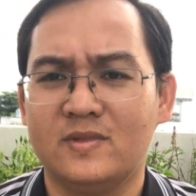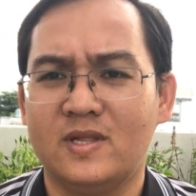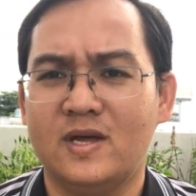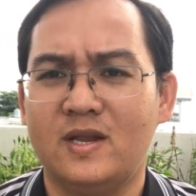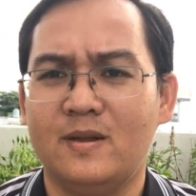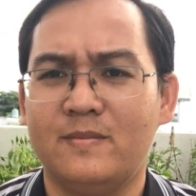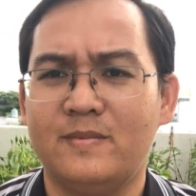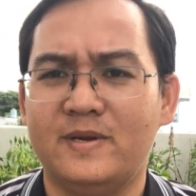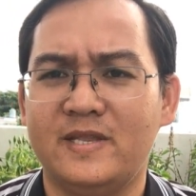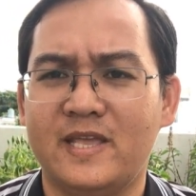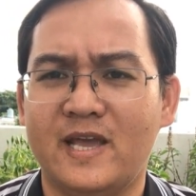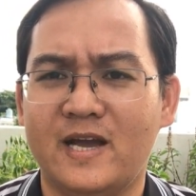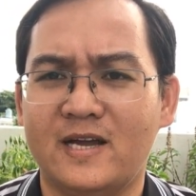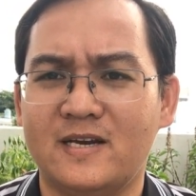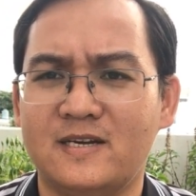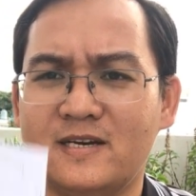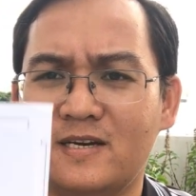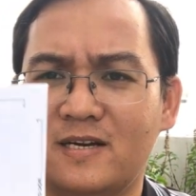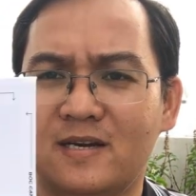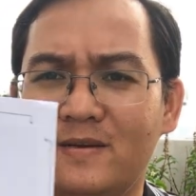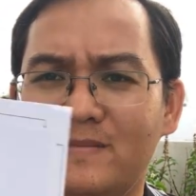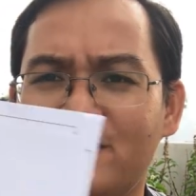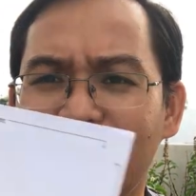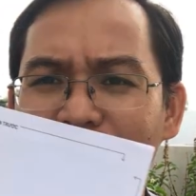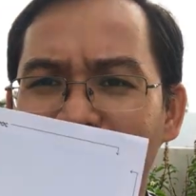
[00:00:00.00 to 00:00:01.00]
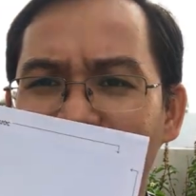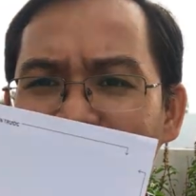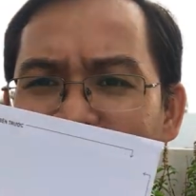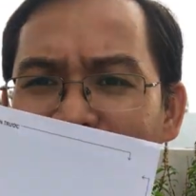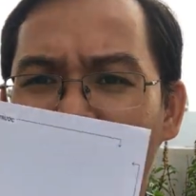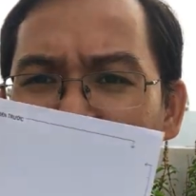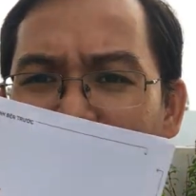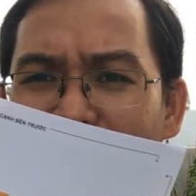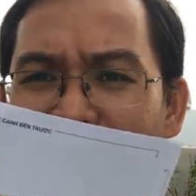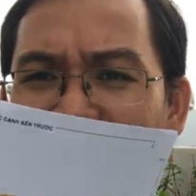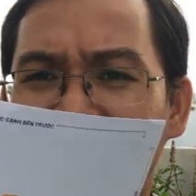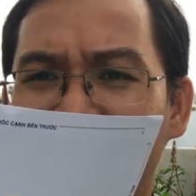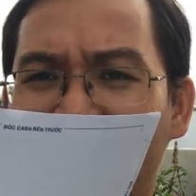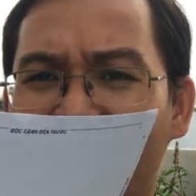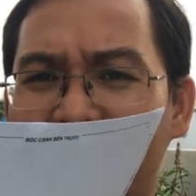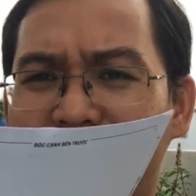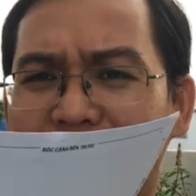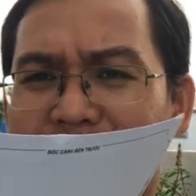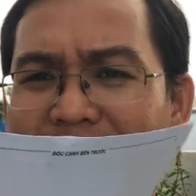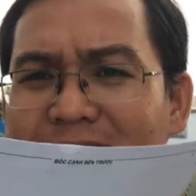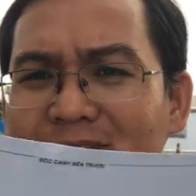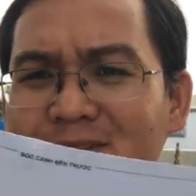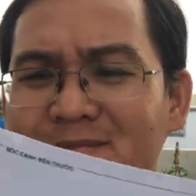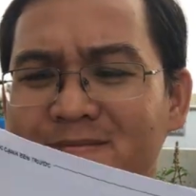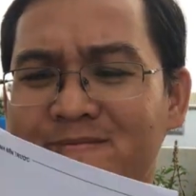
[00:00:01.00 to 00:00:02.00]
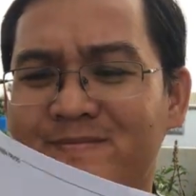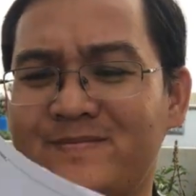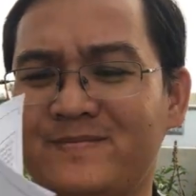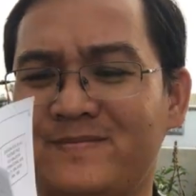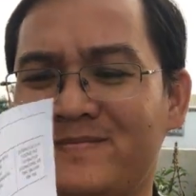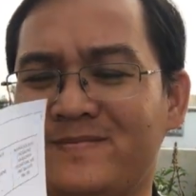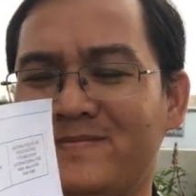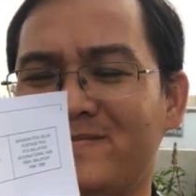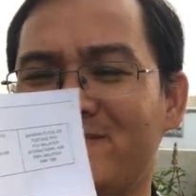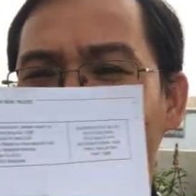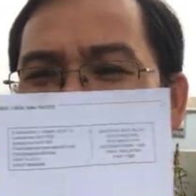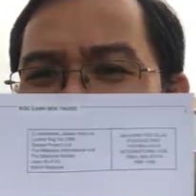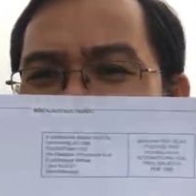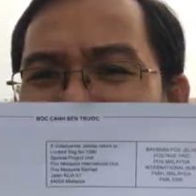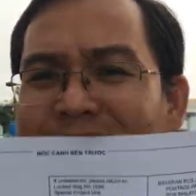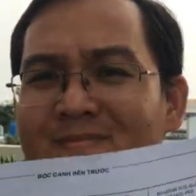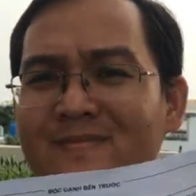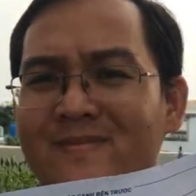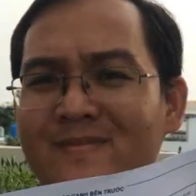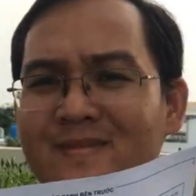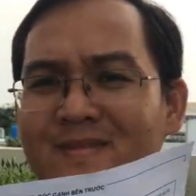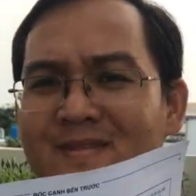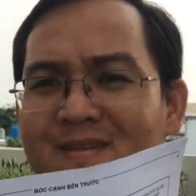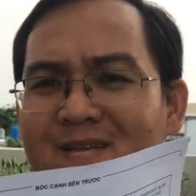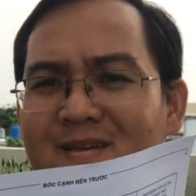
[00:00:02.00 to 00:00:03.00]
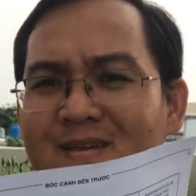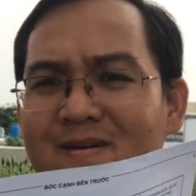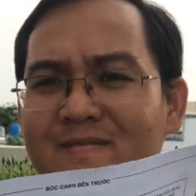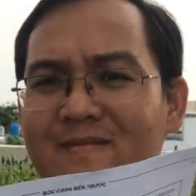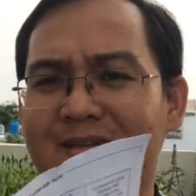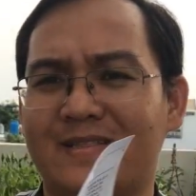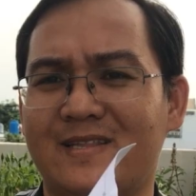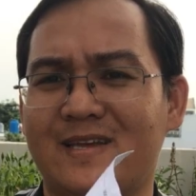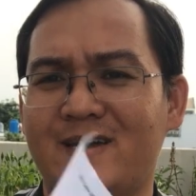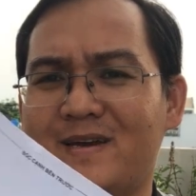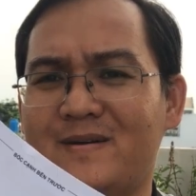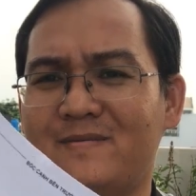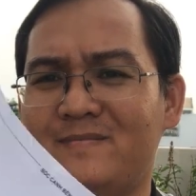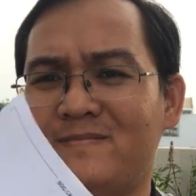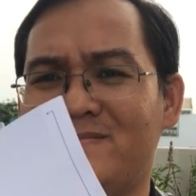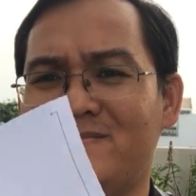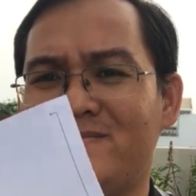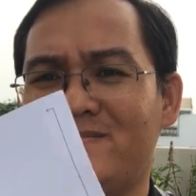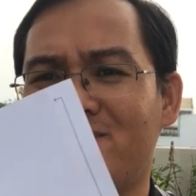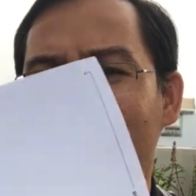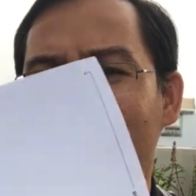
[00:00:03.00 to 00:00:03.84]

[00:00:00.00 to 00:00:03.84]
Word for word: Đó là mình nhận được cái mã pin nè các bạn Các bạn thấy không